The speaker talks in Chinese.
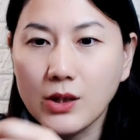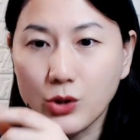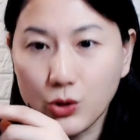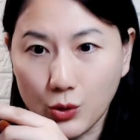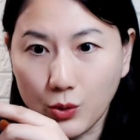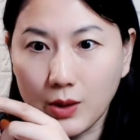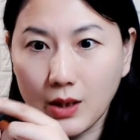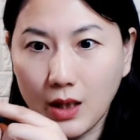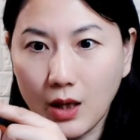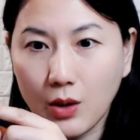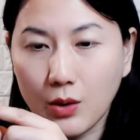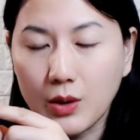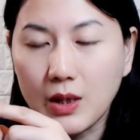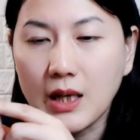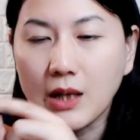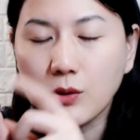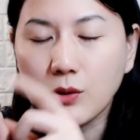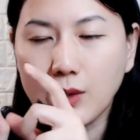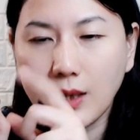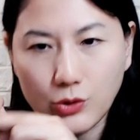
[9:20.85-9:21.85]
久了后
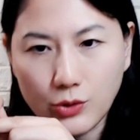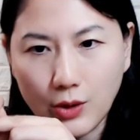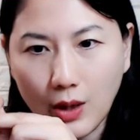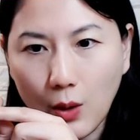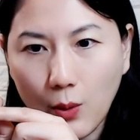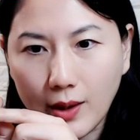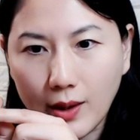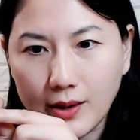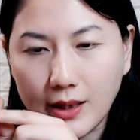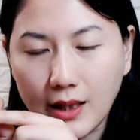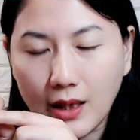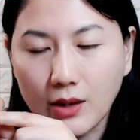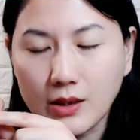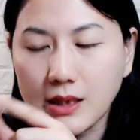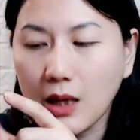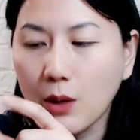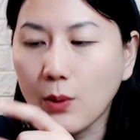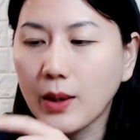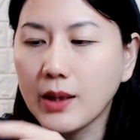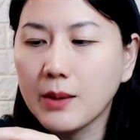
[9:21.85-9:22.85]
所以它就要换掉，而且
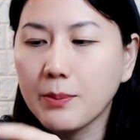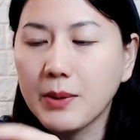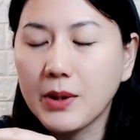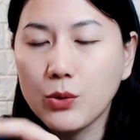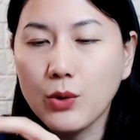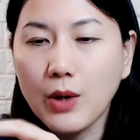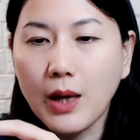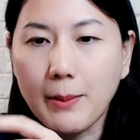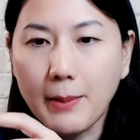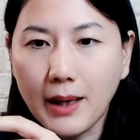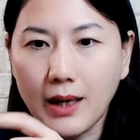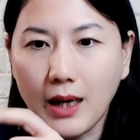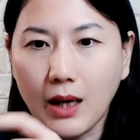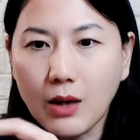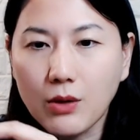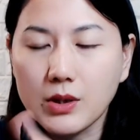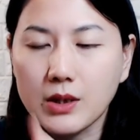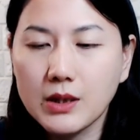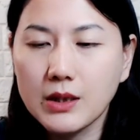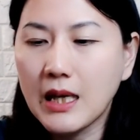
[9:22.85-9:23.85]
它换的频率还蛮
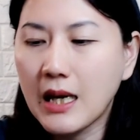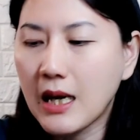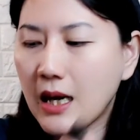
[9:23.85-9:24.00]
高的。